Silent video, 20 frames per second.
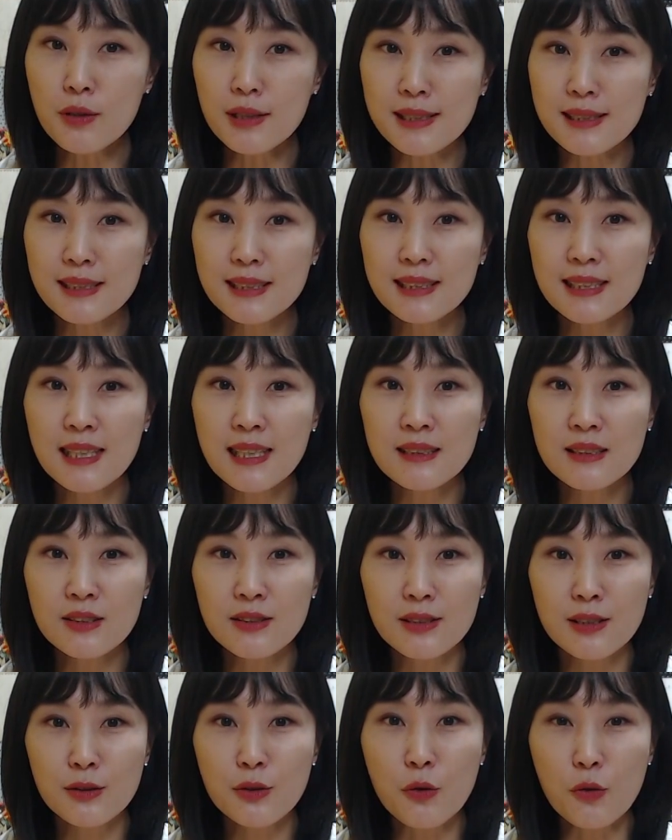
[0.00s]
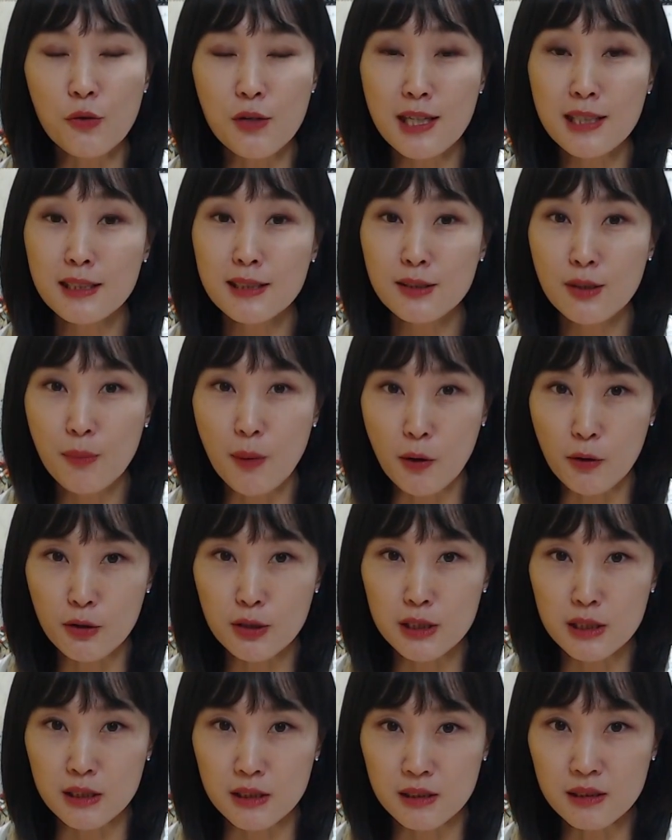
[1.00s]
일상적인 공간에서
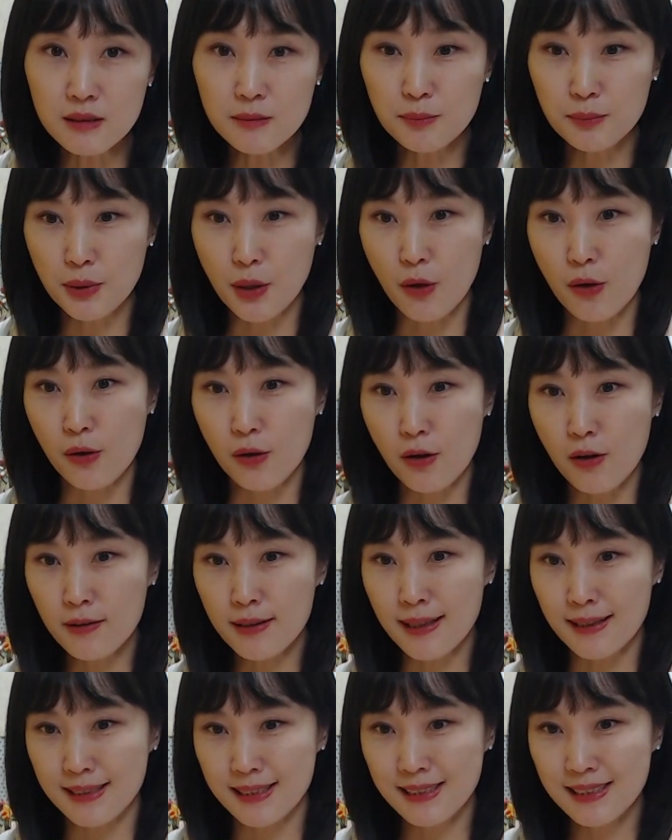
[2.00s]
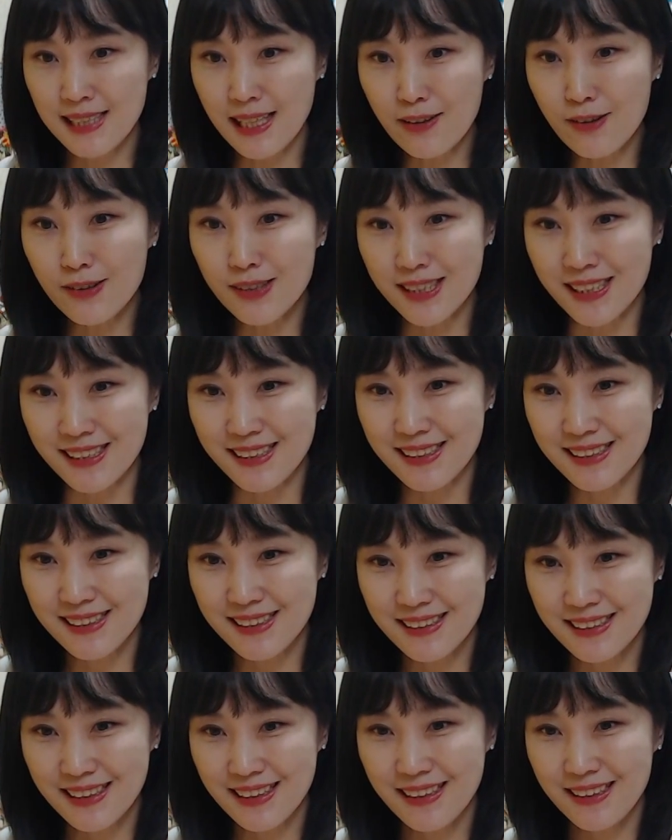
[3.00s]
벌어지는 별것 아닌 사건들.
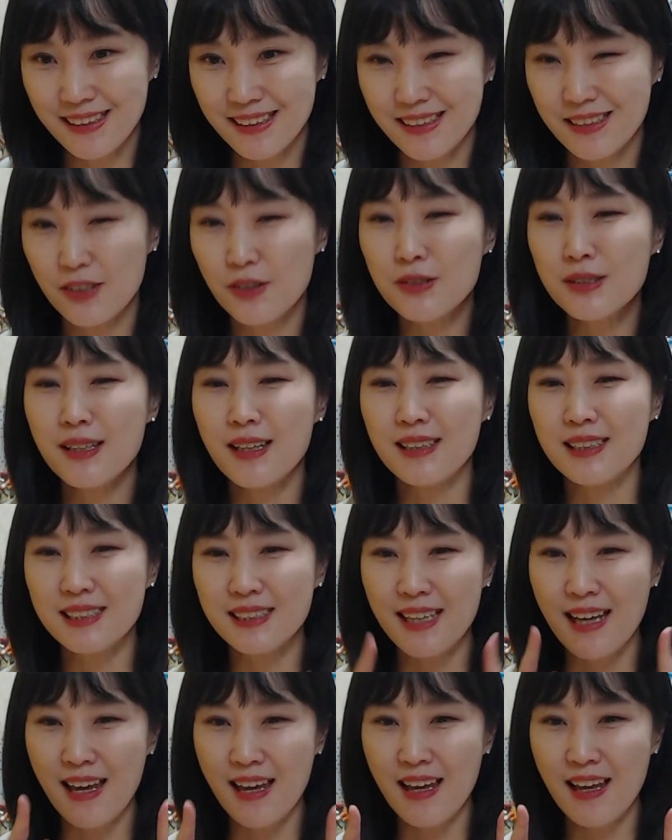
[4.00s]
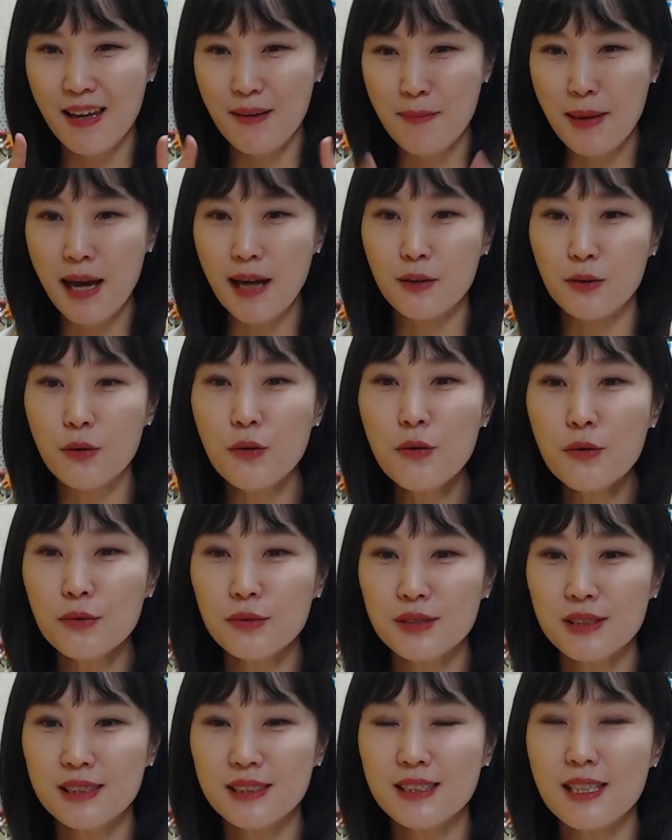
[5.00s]
그런데 그게 바로
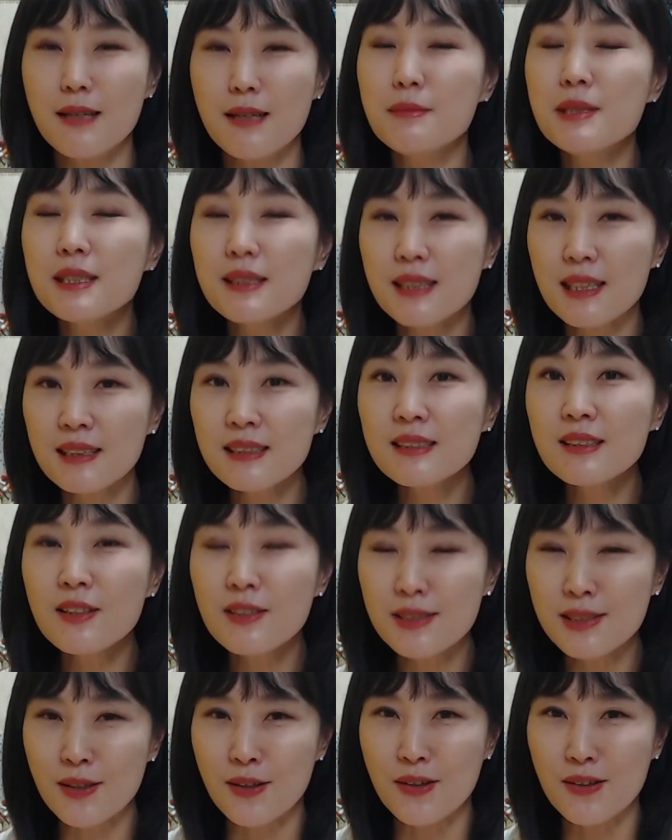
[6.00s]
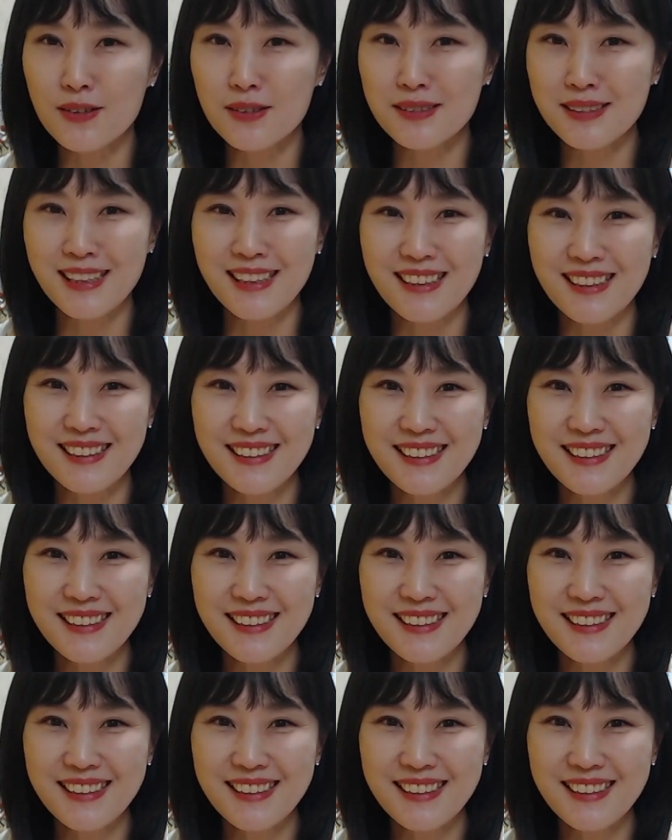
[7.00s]
재밌다는 거죠. 네.